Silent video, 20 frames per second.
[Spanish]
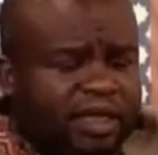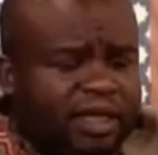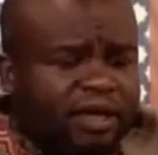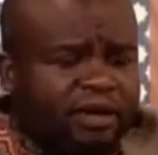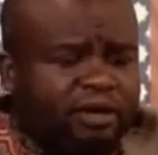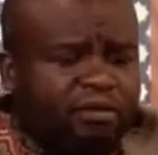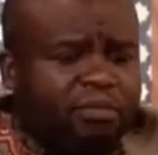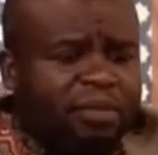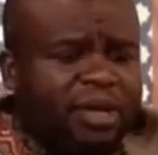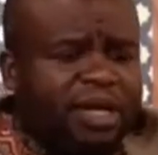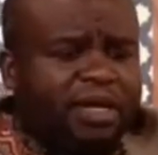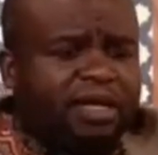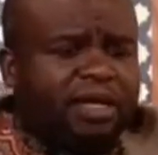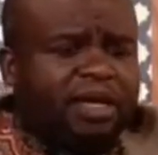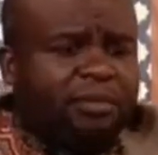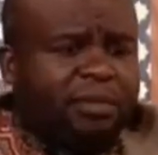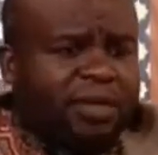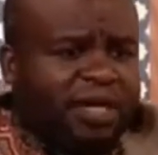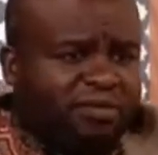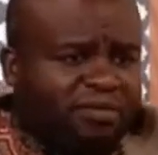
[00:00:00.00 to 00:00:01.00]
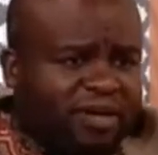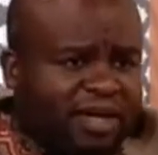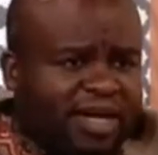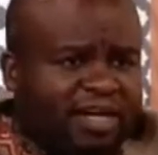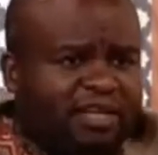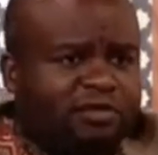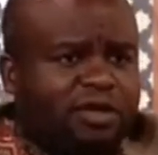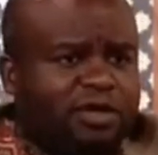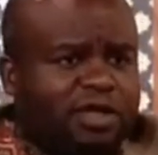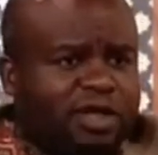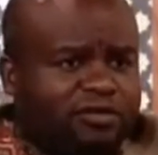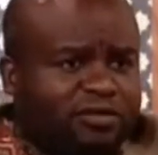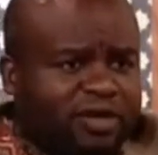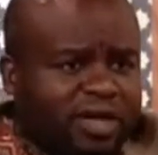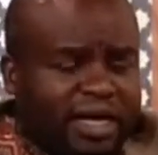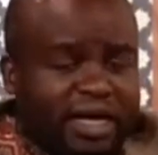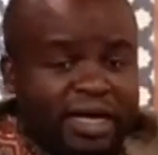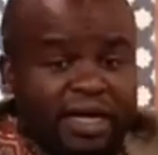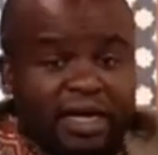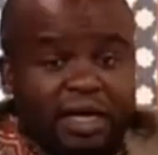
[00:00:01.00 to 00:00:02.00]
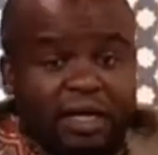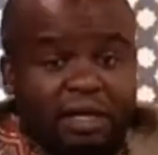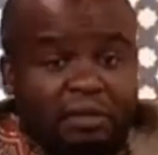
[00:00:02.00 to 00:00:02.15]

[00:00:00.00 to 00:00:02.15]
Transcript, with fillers: romper el panafricanismo, la unidad africana.